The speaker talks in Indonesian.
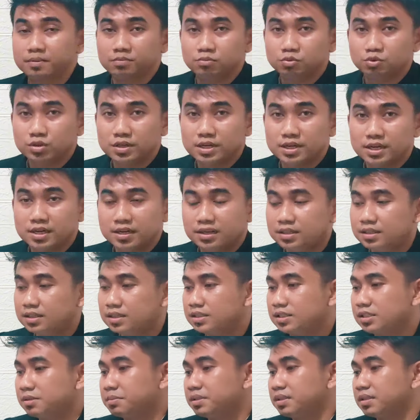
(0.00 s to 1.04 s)
pemuda
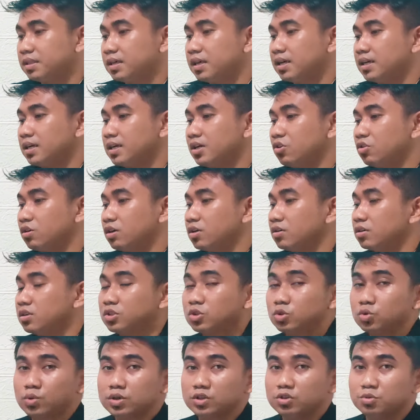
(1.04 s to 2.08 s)
sementara
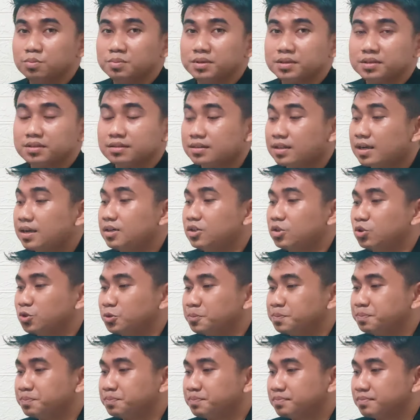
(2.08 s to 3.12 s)
orang-orang tua itu
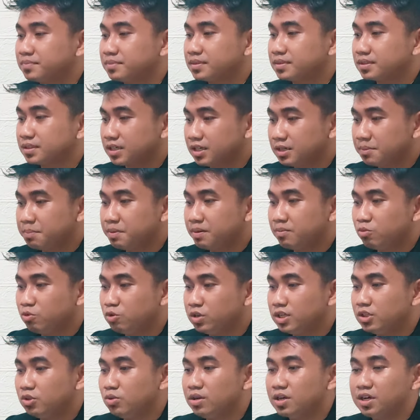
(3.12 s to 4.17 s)
menentangku. Jadi
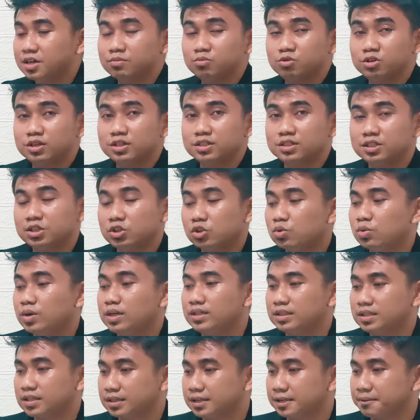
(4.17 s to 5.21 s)
pemuda itu akan mulai disentuh
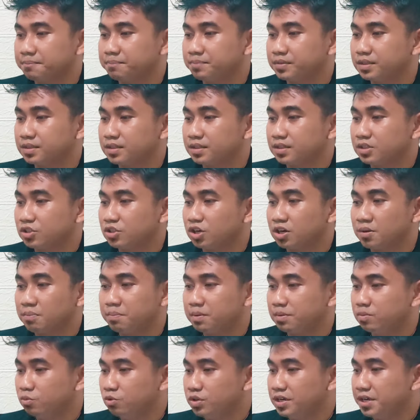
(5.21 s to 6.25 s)
hatinya. Seorang
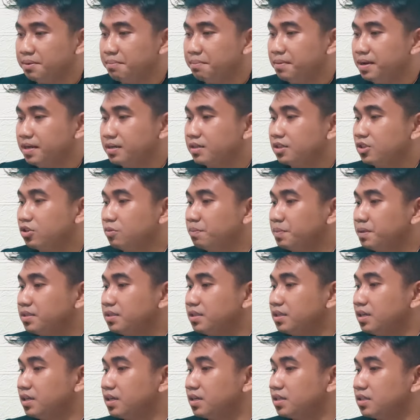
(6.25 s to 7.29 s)
pemuda yang baik itu
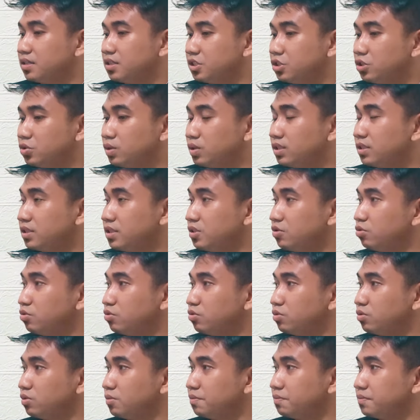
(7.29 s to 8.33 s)
pasti akan disentuh hatinya
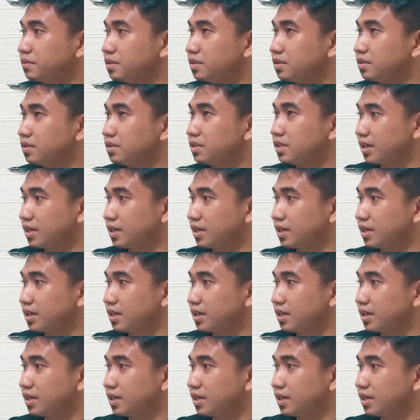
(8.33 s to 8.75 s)
untuk harus